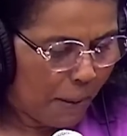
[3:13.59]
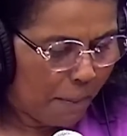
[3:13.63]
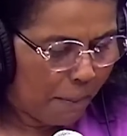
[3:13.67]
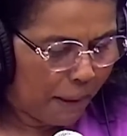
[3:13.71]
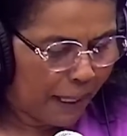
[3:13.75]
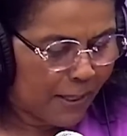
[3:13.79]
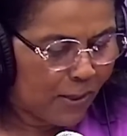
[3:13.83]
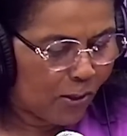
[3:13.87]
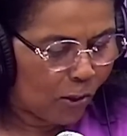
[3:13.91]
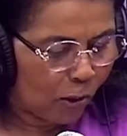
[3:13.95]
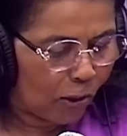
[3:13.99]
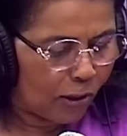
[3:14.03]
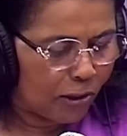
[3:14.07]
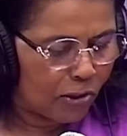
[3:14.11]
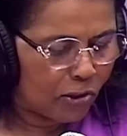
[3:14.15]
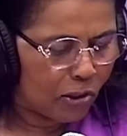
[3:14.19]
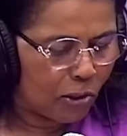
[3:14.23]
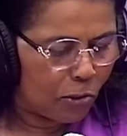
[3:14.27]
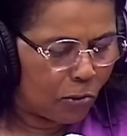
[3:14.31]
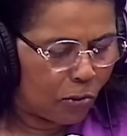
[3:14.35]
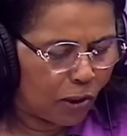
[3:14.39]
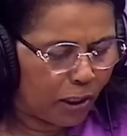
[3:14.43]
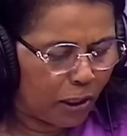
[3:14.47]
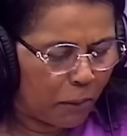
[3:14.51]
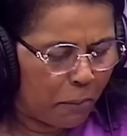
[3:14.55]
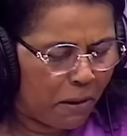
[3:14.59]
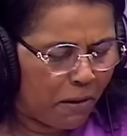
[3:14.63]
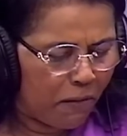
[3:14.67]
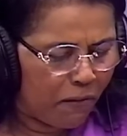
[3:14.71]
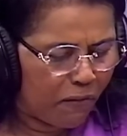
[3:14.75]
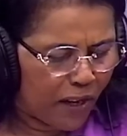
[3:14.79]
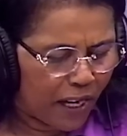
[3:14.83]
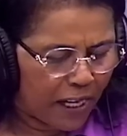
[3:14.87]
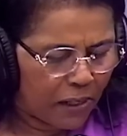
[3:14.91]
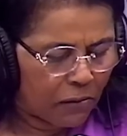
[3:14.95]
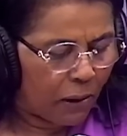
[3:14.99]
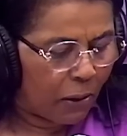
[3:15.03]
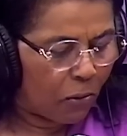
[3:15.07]
Mas hoje o que me
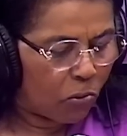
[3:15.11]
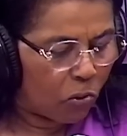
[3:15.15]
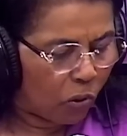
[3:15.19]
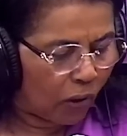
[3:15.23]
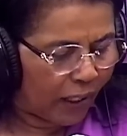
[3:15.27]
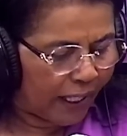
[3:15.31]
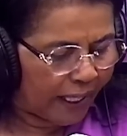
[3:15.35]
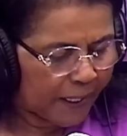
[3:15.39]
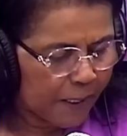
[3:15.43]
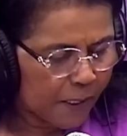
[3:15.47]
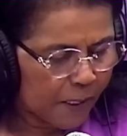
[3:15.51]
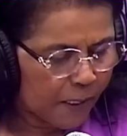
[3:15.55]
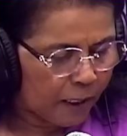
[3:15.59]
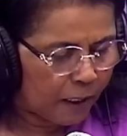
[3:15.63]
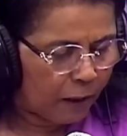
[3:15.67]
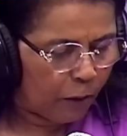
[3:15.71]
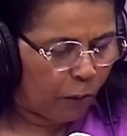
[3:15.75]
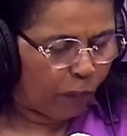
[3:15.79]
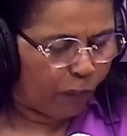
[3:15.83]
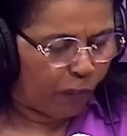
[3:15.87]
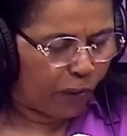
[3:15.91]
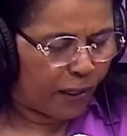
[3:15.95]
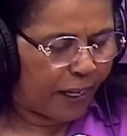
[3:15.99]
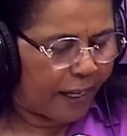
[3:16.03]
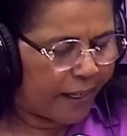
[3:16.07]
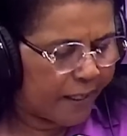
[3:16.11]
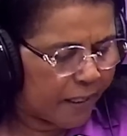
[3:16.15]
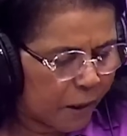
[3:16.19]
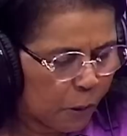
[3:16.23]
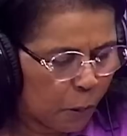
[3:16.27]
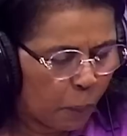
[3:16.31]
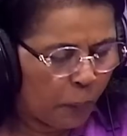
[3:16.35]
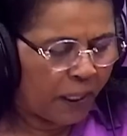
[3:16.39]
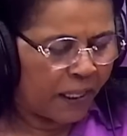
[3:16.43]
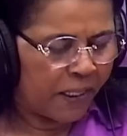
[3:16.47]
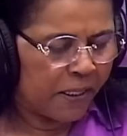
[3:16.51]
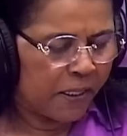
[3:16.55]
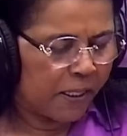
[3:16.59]
veio ao coração foi a
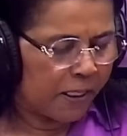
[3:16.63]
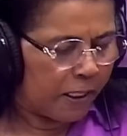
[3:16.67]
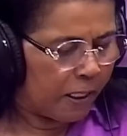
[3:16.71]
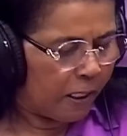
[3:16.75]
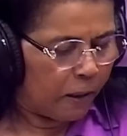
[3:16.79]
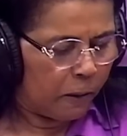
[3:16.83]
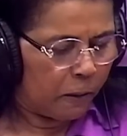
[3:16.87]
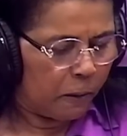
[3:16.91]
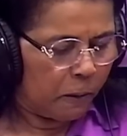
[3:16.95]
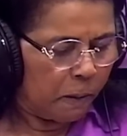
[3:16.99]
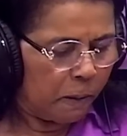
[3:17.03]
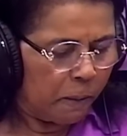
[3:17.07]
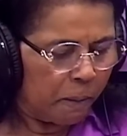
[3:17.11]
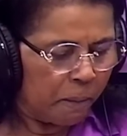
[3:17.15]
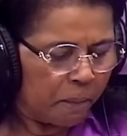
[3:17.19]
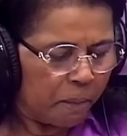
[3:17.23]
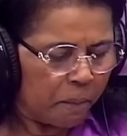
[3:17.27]
expressão: